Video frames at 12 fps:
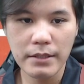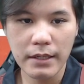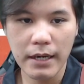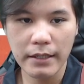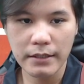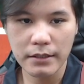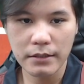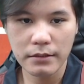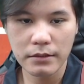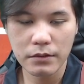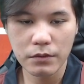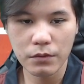มาสกัดเนี่ย
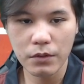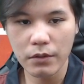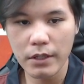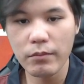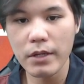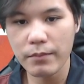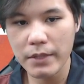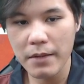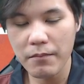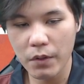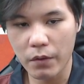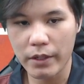คุณต้องรีบๆ
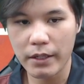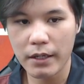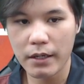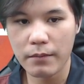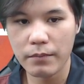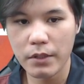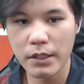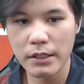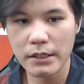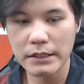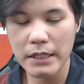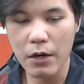ทิมหน่อยนะครับ เพื่อ
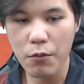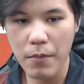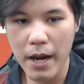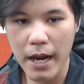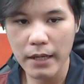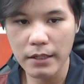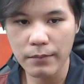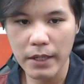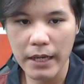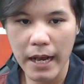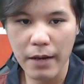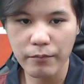ที่จะเอาม้าเนี่ย
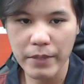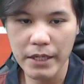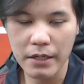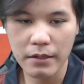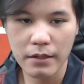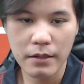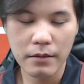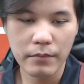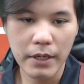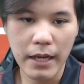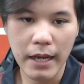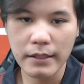มากางปีก
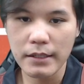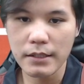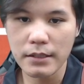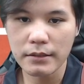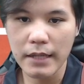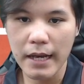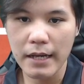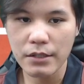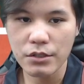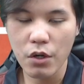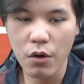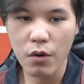มากางที่ตา
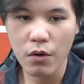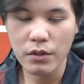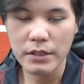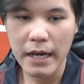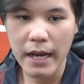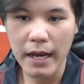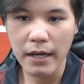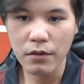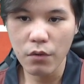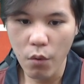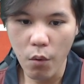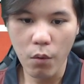ชอช้าง
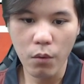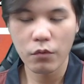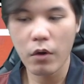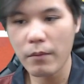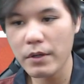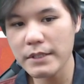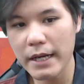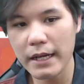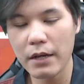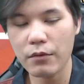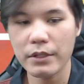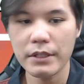6ความเข้าใจ
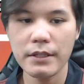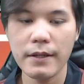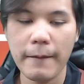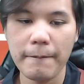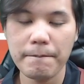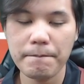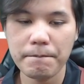เหล่านี้เนี่ย